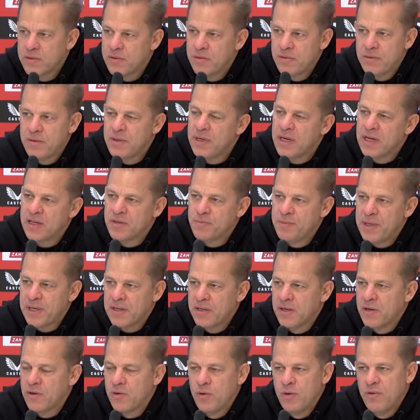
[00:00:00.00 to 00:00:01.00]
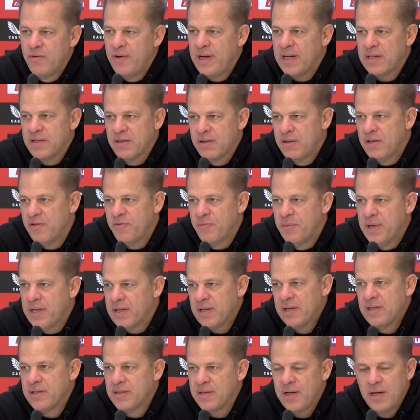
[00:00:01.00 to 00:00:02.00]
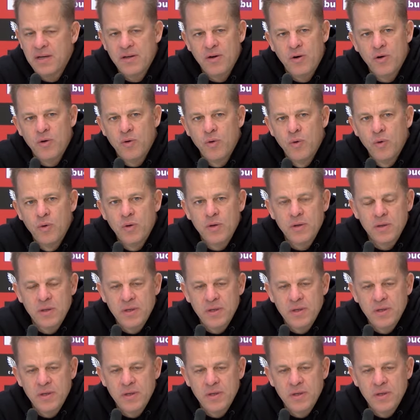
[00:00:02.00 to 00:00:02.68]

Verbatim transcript: so Expected Goal-Werte, Elfmeter ist halt auch hoch.